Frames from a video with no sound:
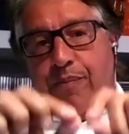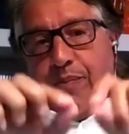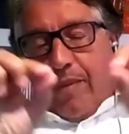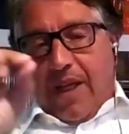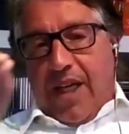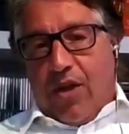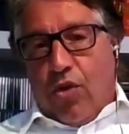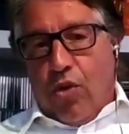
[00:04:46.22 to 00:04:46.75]

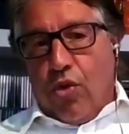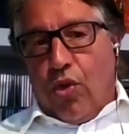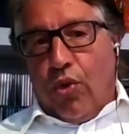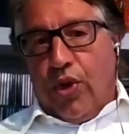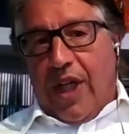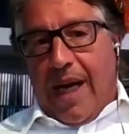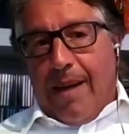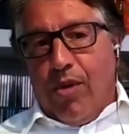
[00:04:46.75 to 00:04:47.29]
e
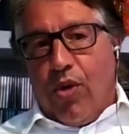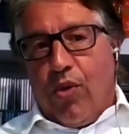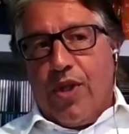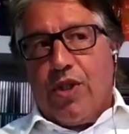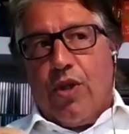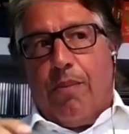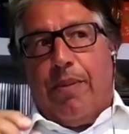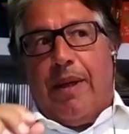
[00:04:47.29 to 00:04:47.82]
concludiamo
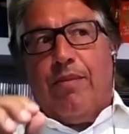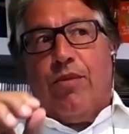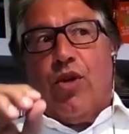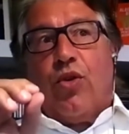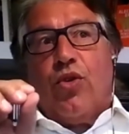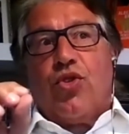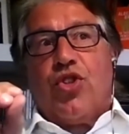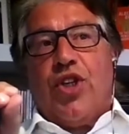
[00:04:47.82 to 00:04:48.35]
questo primo
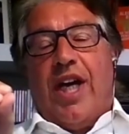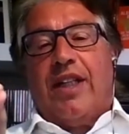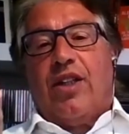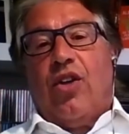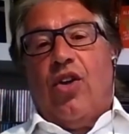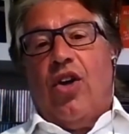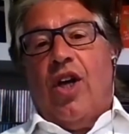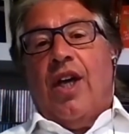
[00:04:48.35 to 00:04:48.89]

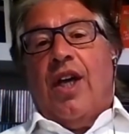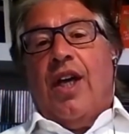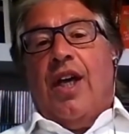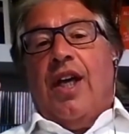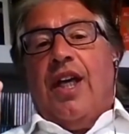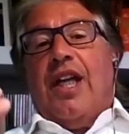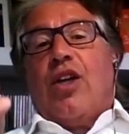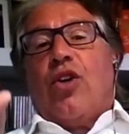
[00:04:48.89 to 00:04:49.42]
concetto,
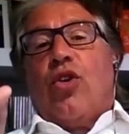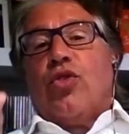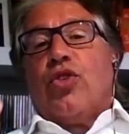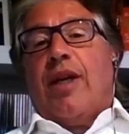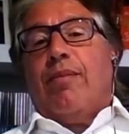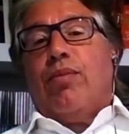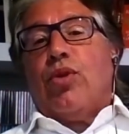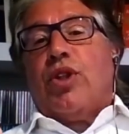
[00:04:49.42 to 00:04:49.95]
il
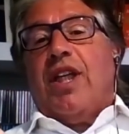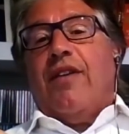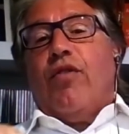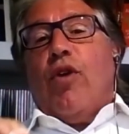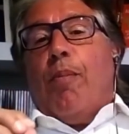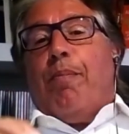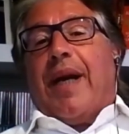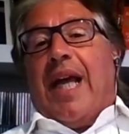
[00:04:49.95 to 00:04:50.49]

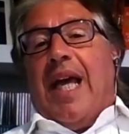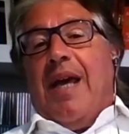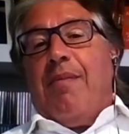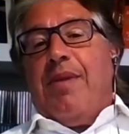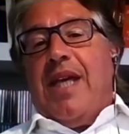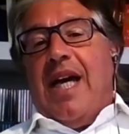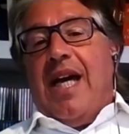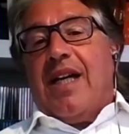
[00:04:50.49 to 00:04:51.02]
contributivo
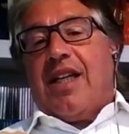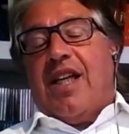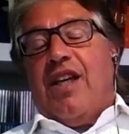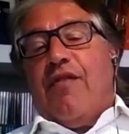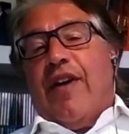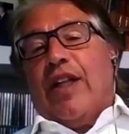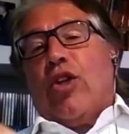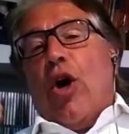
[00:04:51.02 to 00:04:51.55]
premia chi
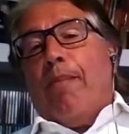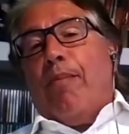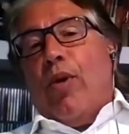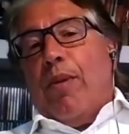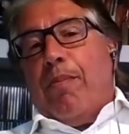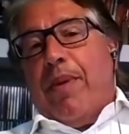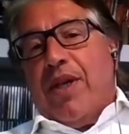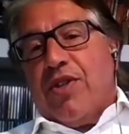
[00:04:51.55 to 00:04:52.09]
va dopo
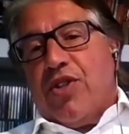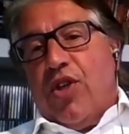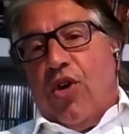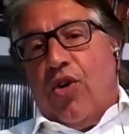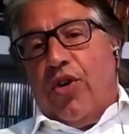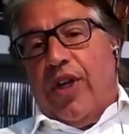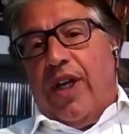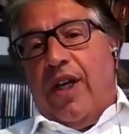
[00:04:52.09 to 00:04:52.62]
in
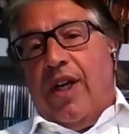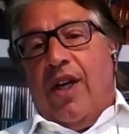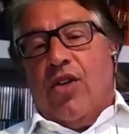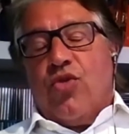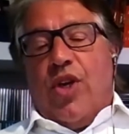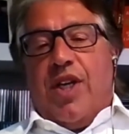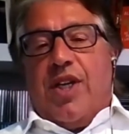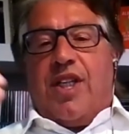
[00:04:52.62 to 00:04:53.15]
pensione,
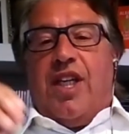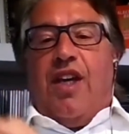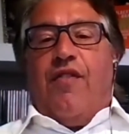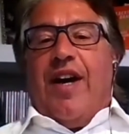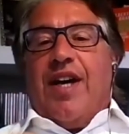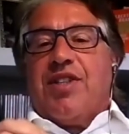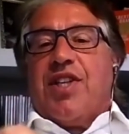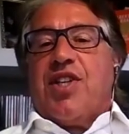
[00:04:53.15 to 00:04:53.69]
cioè chi
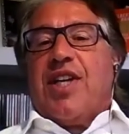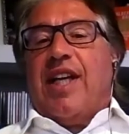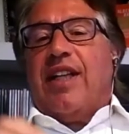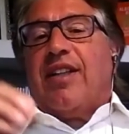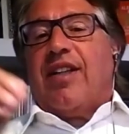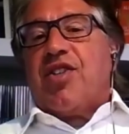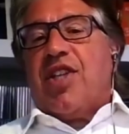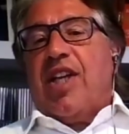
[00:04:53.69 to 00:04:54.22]
va a
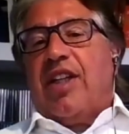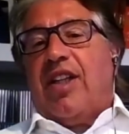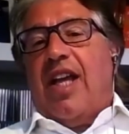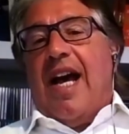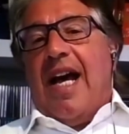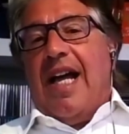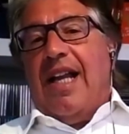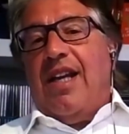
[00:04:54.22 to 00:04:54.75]
67
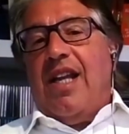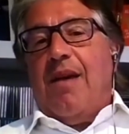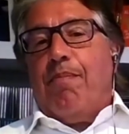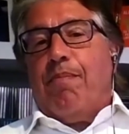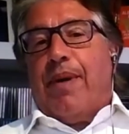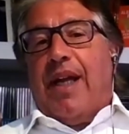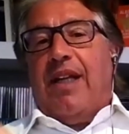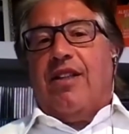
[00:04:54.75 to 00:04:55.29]
anni
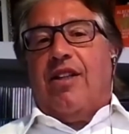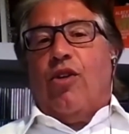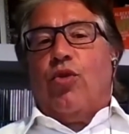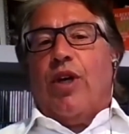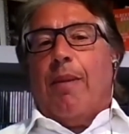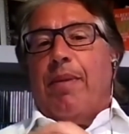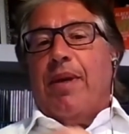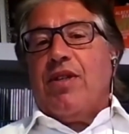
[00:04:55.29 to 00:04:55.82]
prende
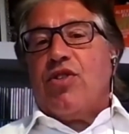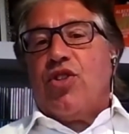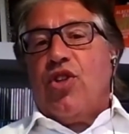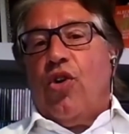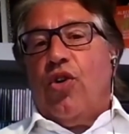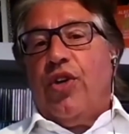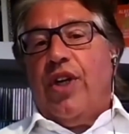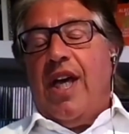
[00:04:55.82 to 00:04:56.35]
una
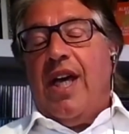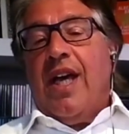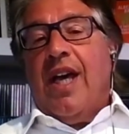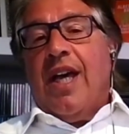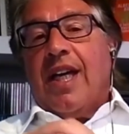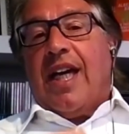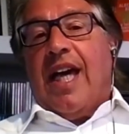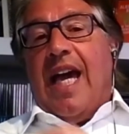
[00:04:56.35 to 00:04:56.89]
pensione
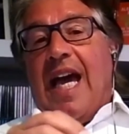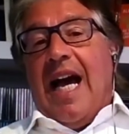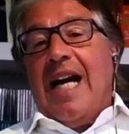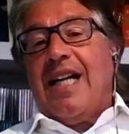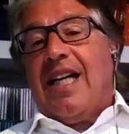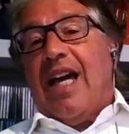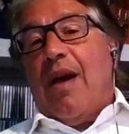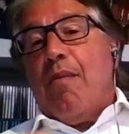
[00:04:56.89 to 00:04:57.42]
che è
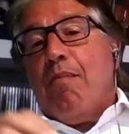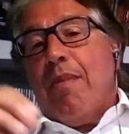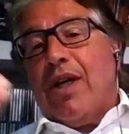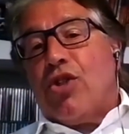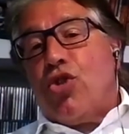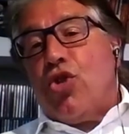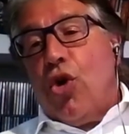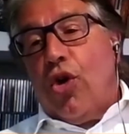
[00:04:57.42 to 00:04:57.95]
anche
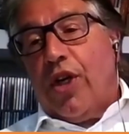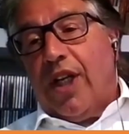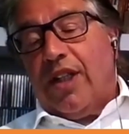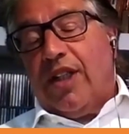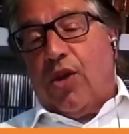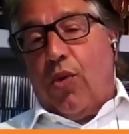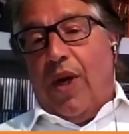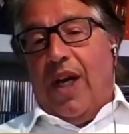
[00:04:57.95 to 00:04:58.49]
maggiore
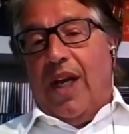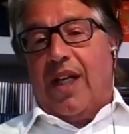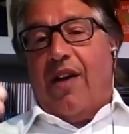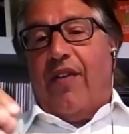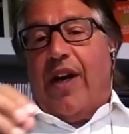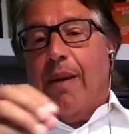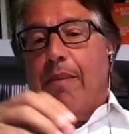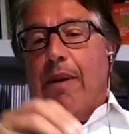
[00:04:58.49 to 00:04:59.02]
di quella che
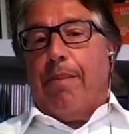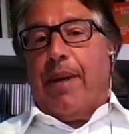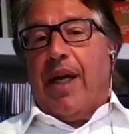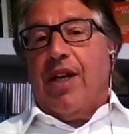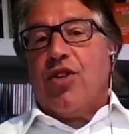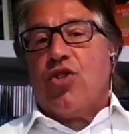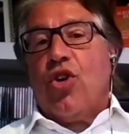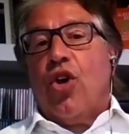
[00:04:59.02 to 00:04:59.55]
avrebbe
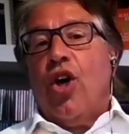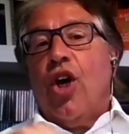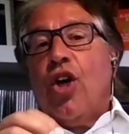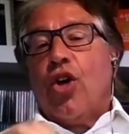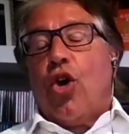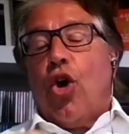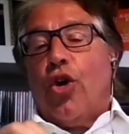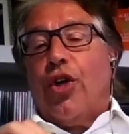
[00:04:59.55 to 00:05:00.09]
preso
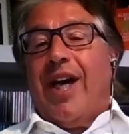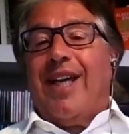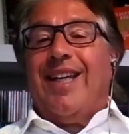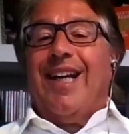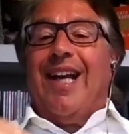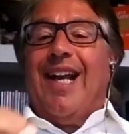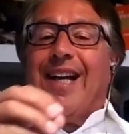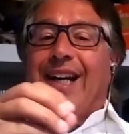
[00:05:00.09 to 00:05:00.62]
con
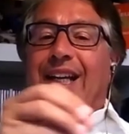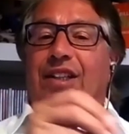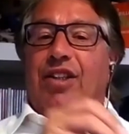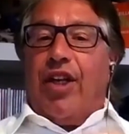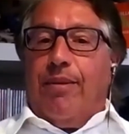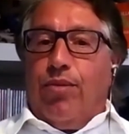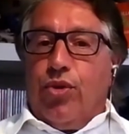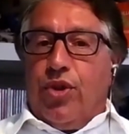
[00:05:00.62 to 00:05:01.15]
il
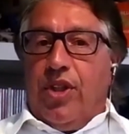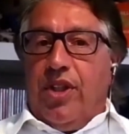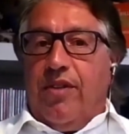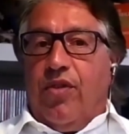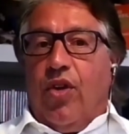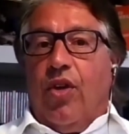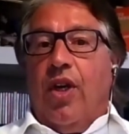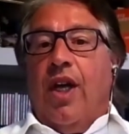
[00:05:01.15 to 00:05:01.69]

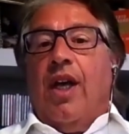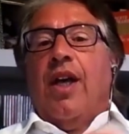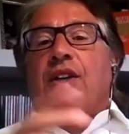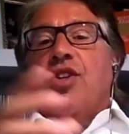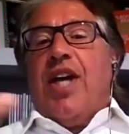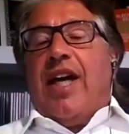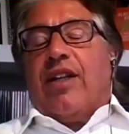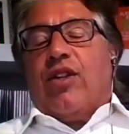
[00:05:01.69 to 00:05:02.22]
retributivo.
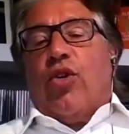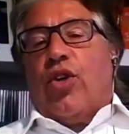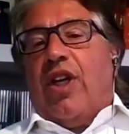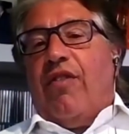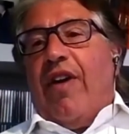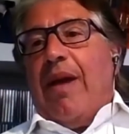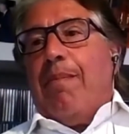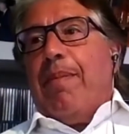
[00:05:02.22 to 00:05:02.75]
Certo,
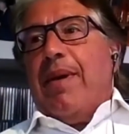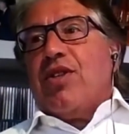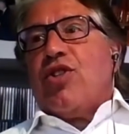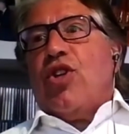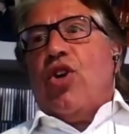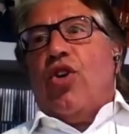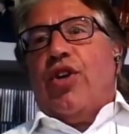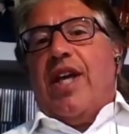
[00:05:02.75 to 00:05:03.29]
chi va in
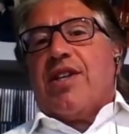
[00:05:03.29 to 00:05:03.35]
pensione a